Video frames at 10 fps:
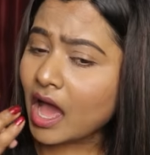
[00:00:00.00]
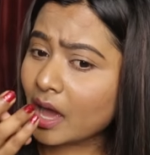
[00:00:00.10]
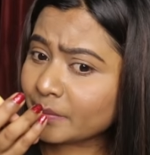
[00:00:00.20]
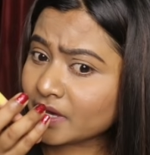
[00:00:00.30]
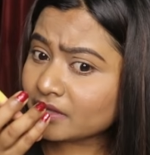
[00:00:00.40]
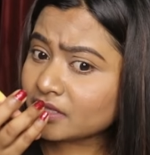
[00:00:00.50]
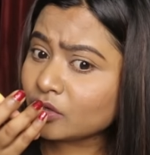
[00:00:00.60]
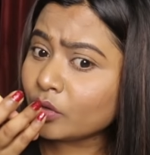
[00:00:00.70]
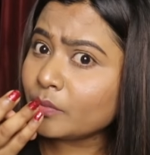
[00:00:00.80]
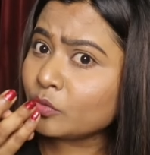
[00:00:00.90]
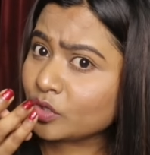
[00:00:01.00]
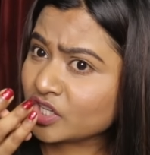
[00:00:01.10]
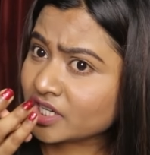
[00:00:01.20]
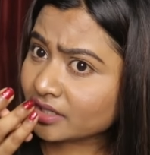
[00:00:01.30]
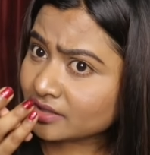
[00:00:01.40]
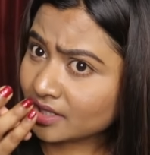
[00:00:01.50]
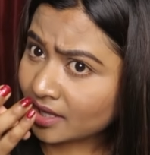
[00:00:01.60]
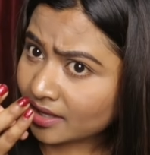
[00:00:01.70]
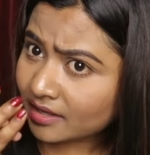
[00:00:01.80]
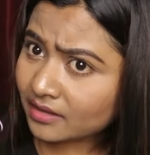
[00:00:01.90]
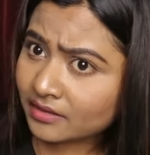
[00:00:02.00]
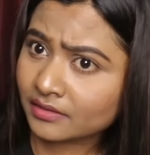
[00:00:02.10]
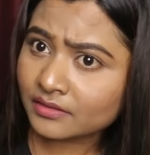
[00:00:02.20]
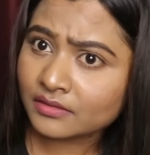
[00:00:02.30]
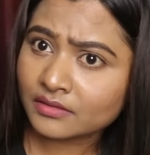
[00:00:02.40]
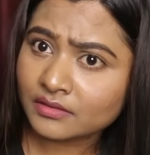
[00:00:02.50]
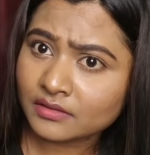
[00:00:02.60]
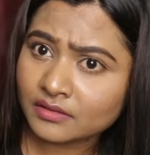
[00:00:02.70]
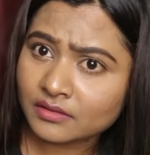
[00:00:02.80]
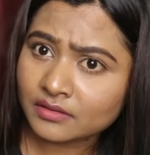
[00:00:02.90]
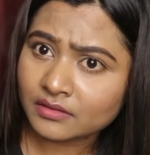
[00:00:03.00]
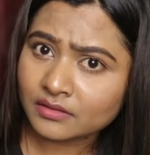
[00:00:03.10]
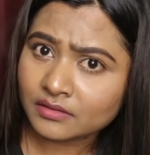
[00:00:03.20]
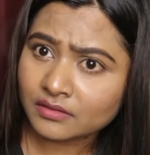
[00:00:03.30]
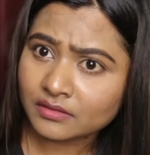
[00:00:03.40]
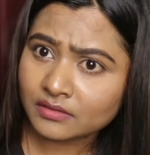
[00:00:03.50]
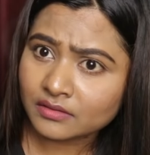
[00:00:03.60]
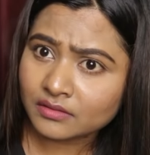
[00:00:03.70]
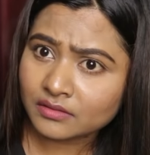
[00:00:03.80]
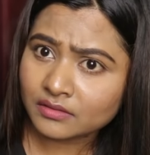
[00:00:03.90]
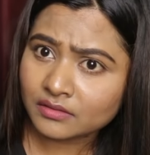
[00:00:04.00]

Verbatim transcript: आपके अंदर कोई बुरी शक्ति है आपके अंदर कोई बुरी